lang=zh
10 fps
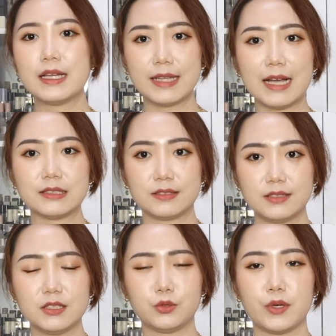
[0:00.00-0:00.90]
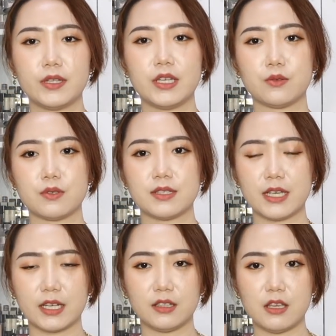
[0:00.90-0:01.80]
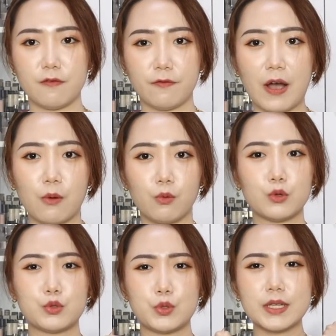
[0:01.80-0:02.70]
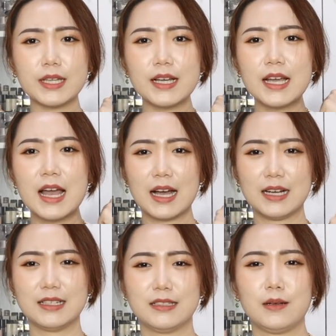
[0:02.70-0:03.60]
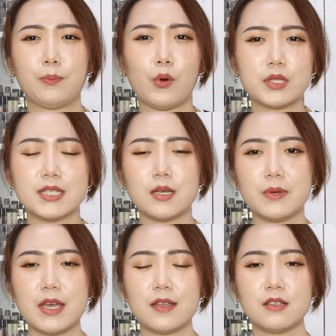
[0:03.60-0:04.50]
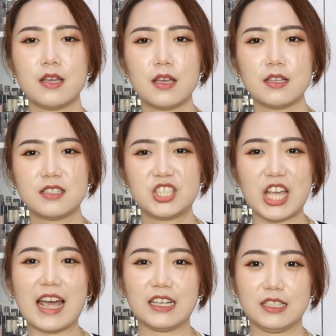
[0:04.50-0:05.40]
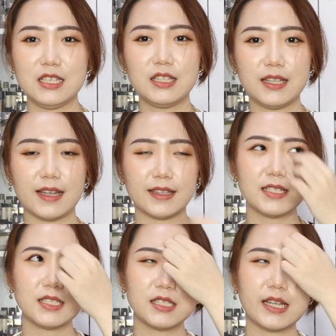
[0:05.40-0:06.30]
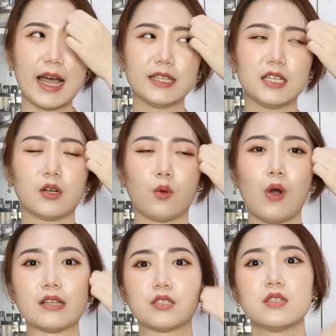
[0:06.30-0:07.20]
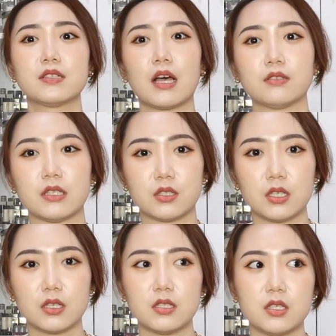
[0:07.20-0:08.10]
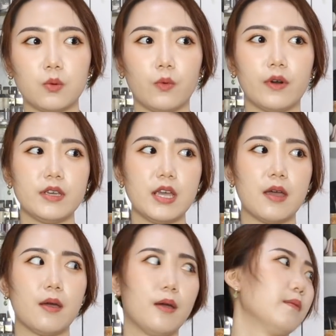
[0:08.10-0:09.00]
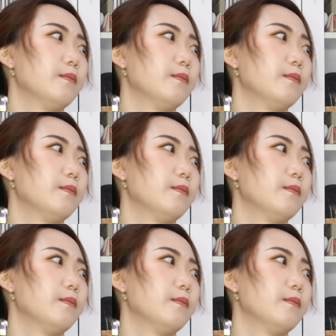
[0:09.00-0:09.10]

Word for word: 但是缺点就是这个地方，我觉得，呃，脖子这边。窄了一点，但是这是它的款式造型设计，我也